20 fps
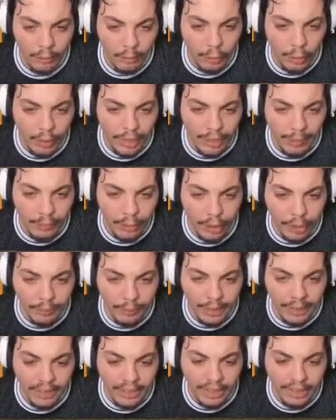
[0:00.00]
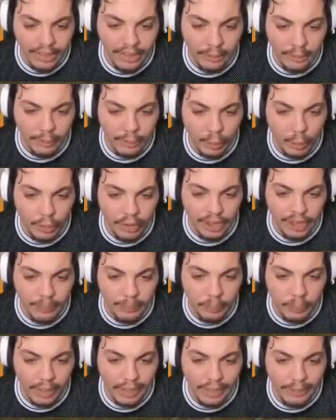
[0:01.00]
Oğlum göremiyorum ki. Keşke video
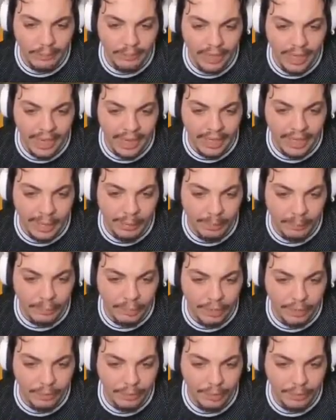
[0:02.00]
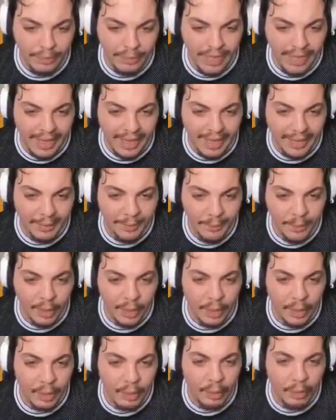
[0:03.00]
4x bulaydım. Neler yapmıştım şimdi neler.
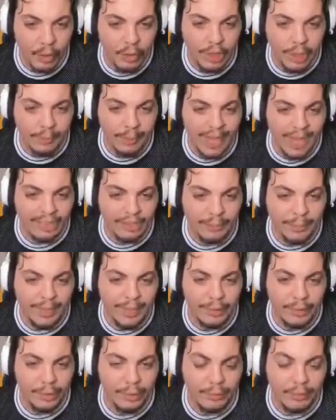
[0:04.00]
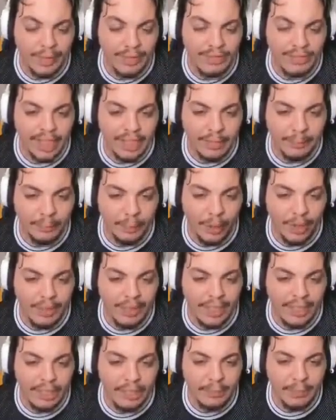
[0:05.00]
Hocam kaçmayın lütfen. Cadı
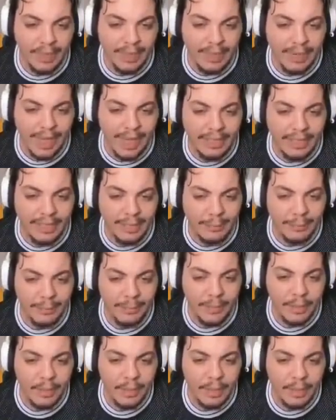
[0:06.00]
puanlarınız bana lazım.